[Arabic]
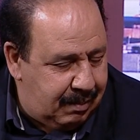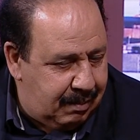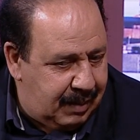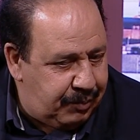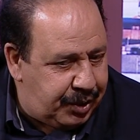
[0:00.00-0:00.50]

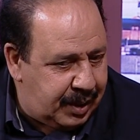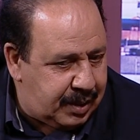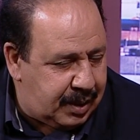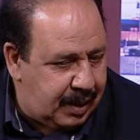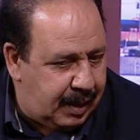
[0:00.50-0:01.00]
ما
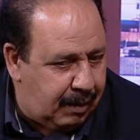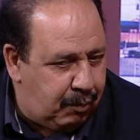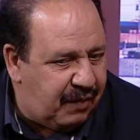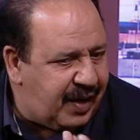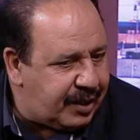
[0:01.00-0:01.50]
مشيتش
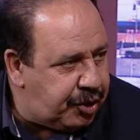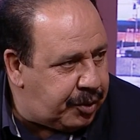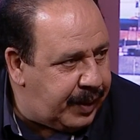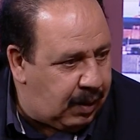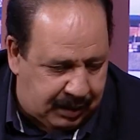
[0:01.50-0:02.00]
وما
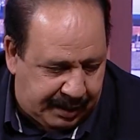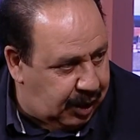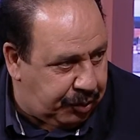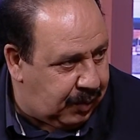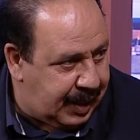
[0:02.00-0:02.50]
فقتش بيه
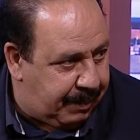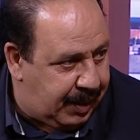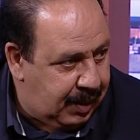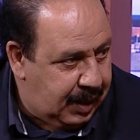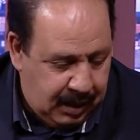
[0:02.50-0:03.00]
وتسريح شنو
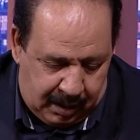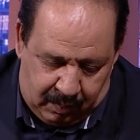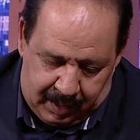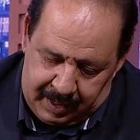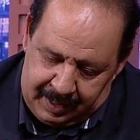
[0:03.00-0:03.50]
يعمل
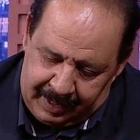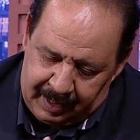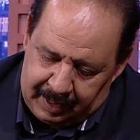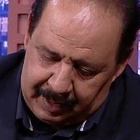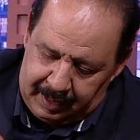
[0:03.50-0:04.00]
هو
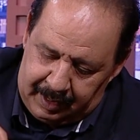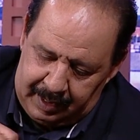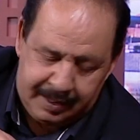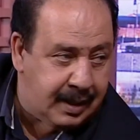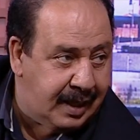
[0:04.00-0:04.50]
العرق
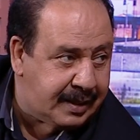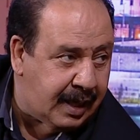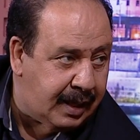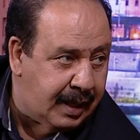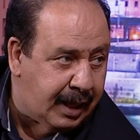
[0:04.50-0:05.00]

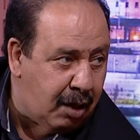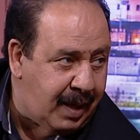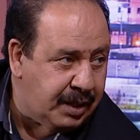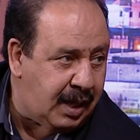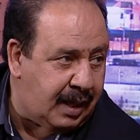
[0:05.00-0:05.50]
يتسكر هكا
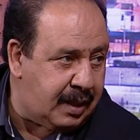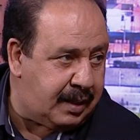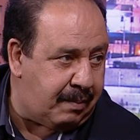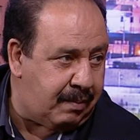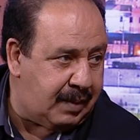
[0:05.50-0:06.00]
وما عادش يعدي
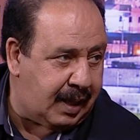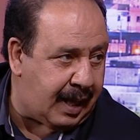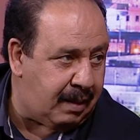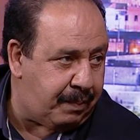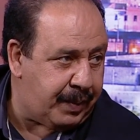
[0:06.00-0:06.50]
الدم
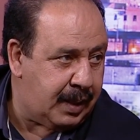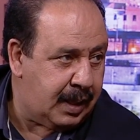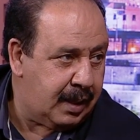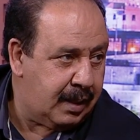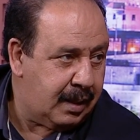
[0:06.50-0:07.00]
للقلب
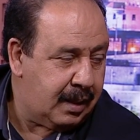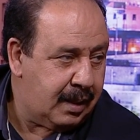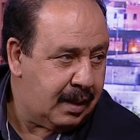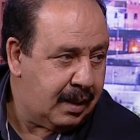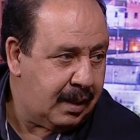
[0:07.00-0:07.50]
اه
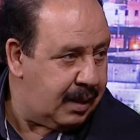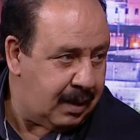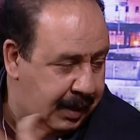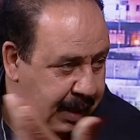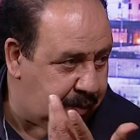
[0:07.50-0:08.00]
اي
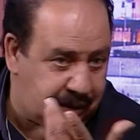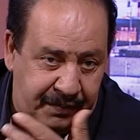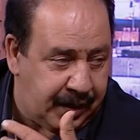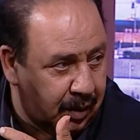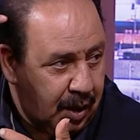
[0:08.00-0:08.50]
هاو
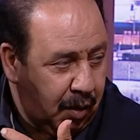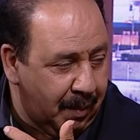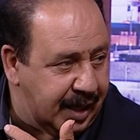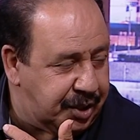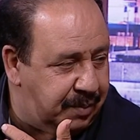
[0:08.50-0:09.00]
سيفيني
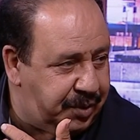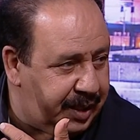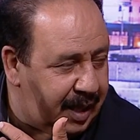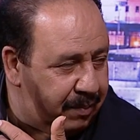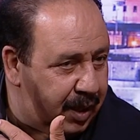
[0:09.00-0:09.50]
ما عادش يمشي
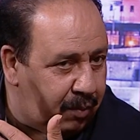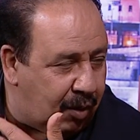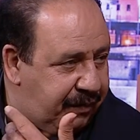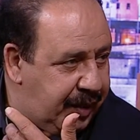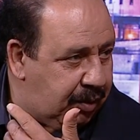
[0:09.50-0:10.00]
الدم للمخ فيه